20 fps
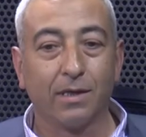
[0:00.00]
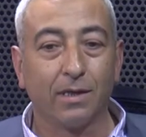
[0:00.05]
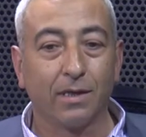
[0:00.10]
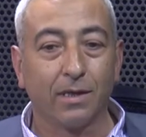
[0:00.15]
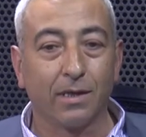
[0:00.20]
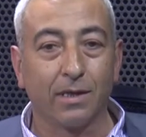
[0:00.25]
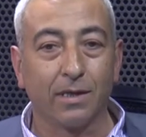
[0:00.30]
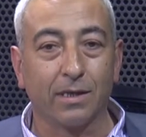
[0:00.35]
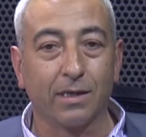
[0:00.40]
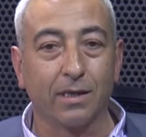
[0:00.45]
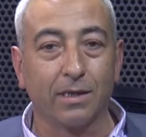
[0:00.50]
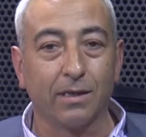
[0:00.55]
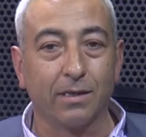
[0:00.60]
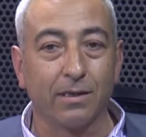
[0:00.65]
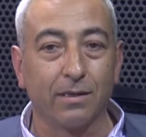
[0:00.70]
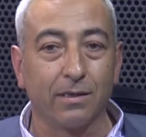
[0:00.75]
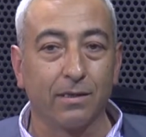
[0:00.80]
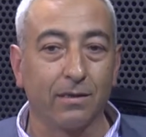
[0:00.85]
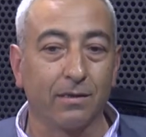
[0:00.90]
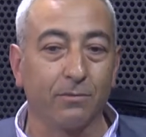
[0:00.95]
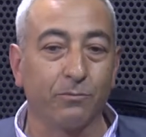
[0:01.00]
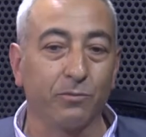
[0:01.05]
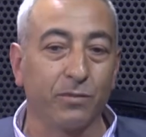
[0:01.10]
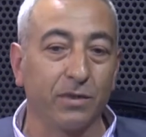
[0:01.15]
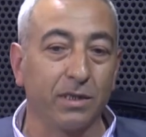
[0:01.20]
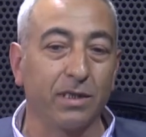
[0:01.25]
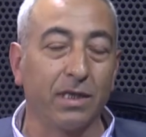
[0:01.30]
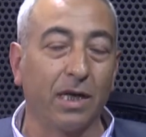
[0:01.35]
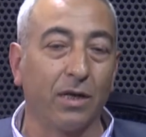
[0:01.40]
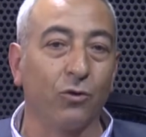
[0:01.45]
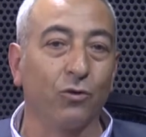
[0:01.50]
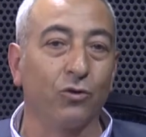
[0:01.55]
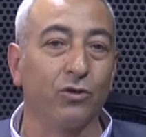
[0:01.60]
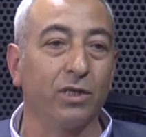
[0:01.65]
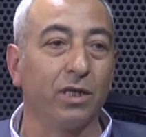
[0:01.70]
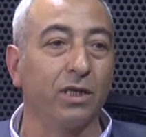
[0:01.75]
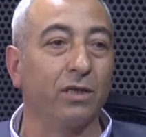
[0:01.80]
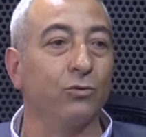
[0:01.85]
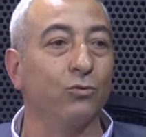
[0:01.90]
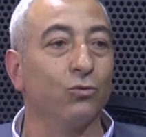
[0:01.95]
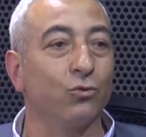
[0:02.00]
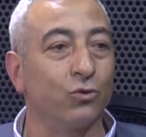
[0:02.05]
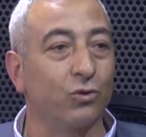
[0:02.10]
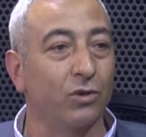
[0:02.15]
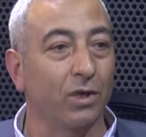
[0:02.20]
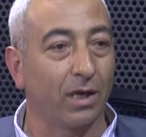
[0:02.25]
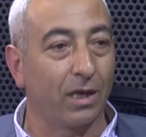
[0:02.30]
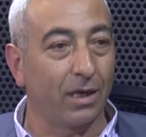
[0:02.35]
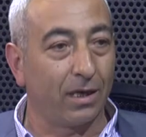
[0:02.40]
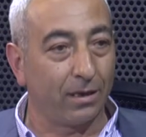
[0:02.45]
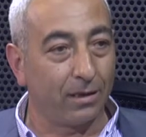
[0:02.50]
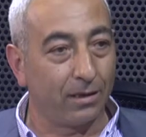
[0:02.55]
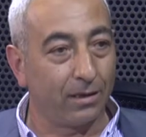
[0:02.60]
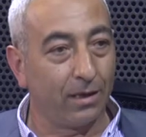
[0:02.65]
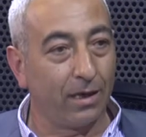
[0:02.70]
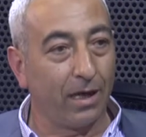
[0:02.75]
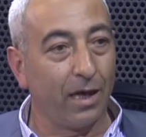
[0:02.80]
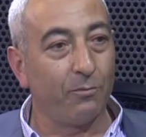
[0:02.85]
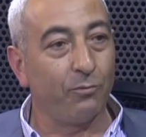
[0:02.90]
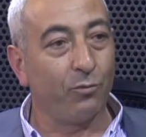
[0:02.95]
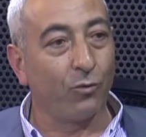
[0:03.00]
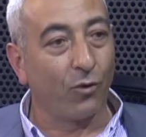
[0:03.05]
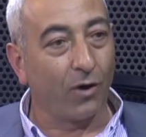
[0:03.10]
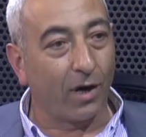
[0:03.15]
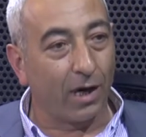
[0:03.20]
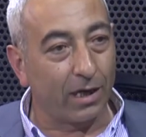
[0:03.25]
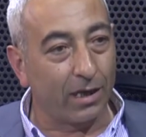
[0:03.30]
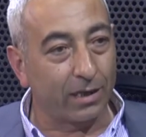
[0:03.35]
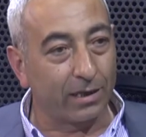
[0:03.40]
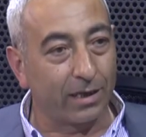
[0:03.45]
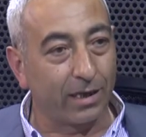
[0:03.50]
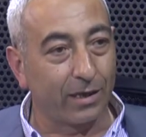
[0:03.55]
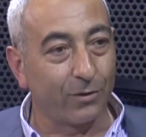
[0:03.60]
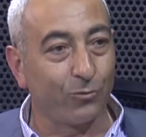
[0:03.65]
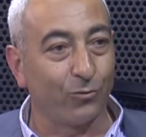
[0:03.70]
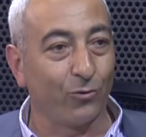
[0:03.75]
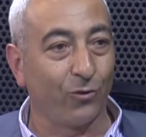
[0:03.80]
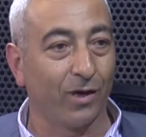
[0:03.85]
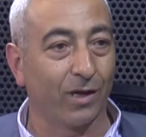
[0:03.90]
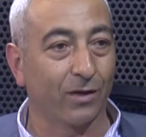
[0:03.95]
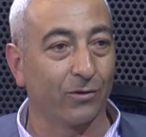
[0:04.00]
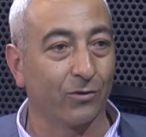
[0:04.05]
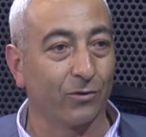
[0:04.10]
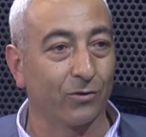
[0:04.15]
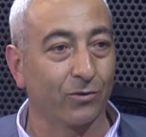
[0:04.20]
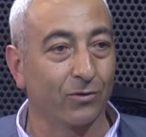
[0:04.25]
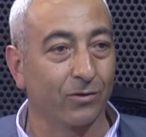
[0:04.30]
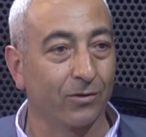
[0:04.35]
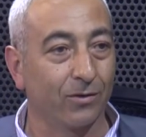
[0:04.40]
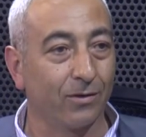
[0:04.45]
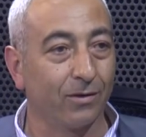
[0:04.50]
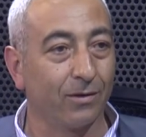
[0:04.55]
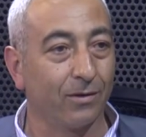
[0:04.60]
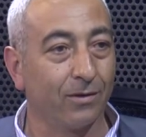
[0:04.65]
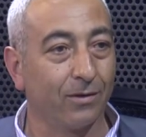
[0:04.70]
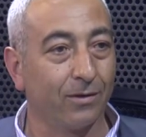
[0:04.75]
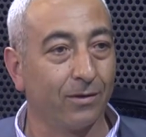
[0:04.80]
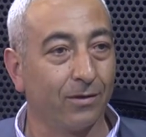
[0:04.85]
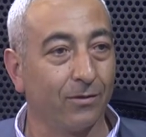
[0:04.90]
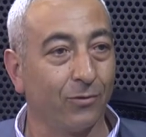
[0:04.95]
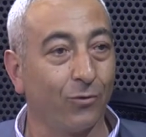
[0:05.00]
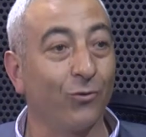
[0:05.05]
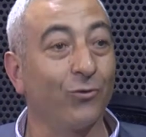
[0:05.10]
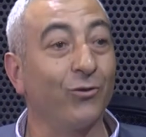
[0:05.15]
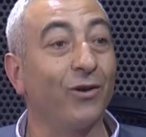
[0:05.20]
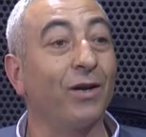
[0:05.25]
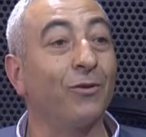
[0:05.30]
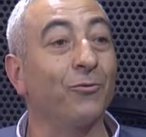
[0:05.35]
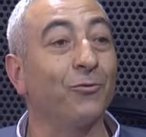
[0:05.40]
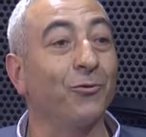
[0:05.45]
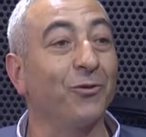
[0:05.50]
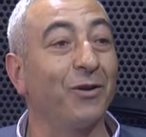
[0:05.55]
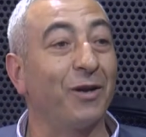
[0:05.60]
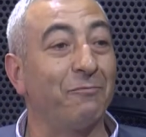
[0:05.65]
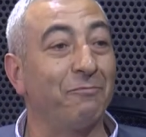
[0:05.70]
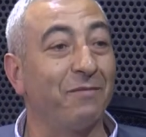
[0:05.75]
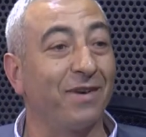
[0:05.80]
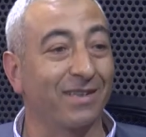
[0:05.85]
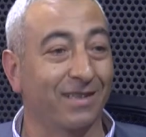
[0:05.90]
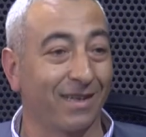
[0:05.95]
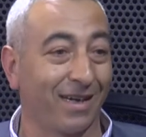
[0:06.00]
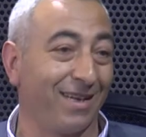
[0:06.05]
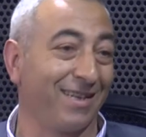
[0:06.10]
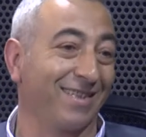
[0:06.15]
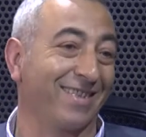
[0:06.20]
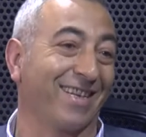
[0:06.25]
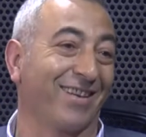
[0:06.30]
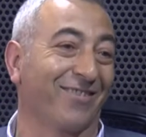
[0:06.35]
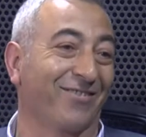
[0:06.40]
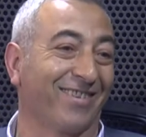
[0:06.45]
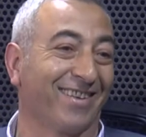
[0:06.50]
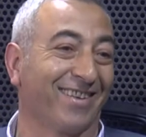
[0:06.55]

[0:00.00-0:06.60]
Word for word: e, bizden önceki ustalar hep o aletleri kullanıyordu onları kullanmak daha zevkli.